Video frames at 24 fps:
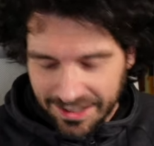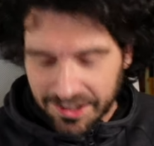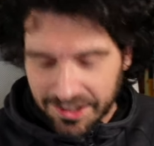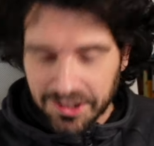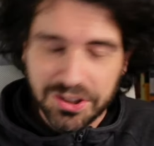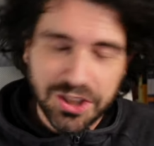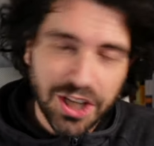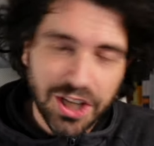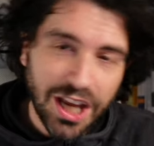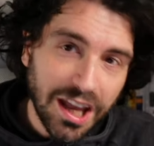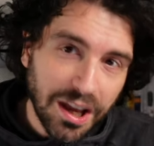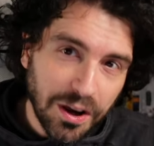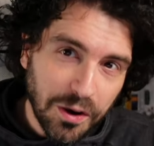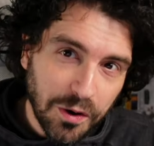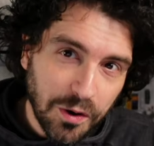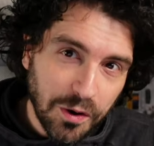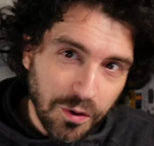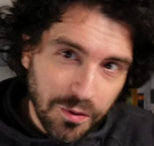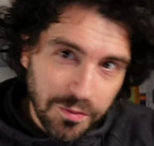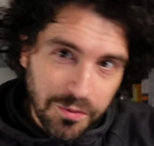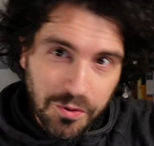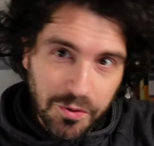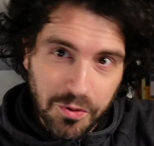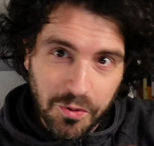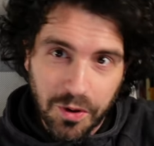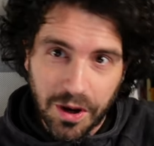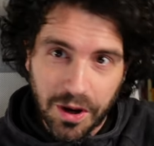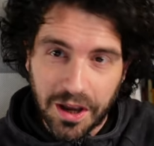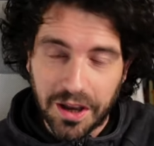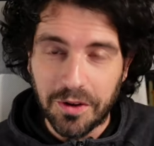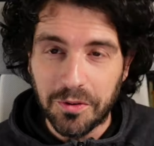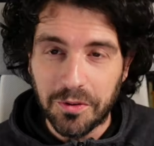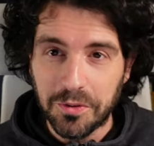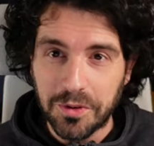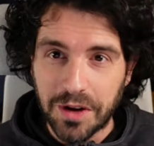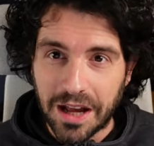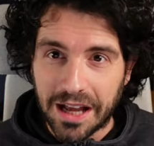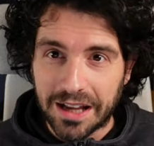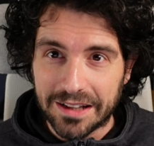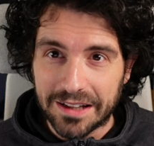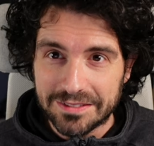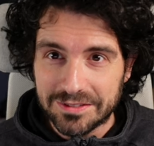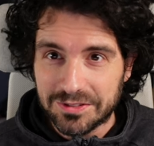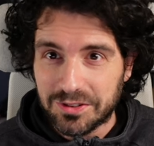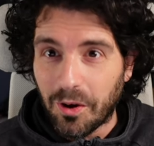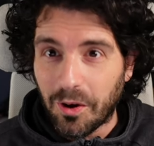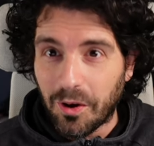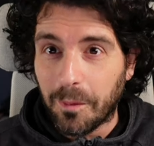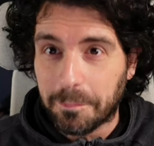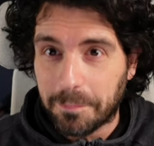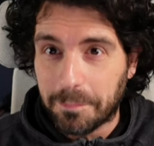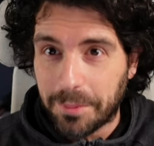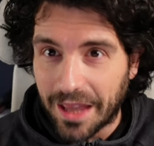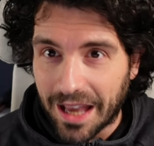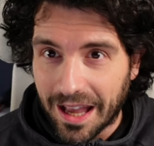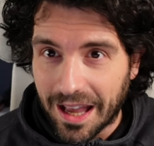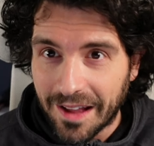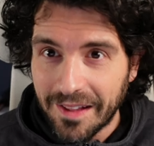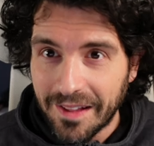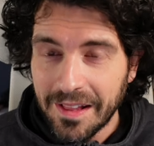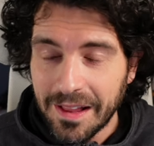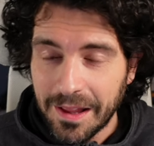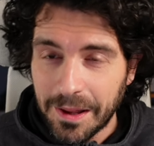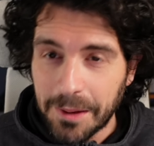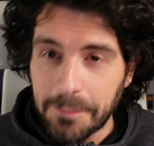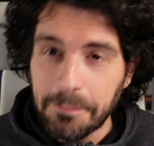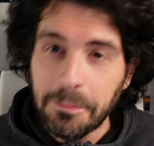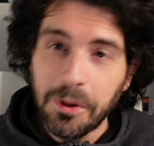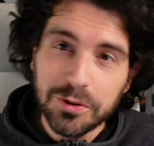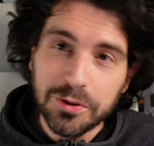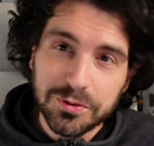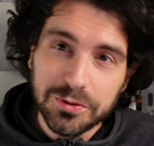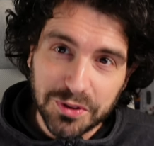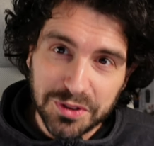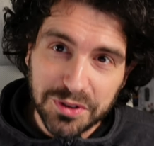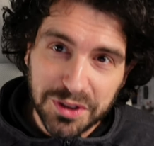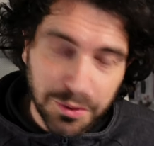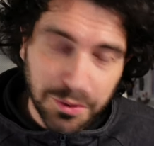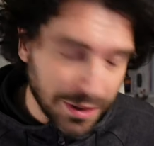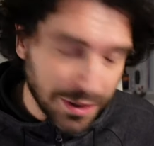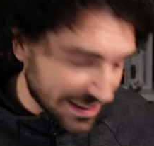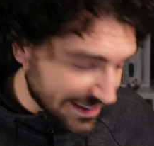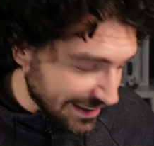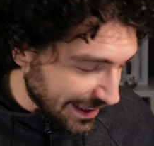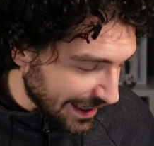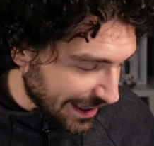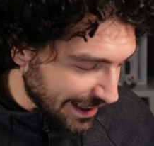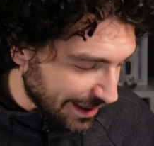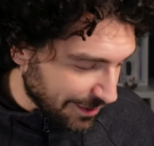Allora c'è comunque una doppia modo di guardare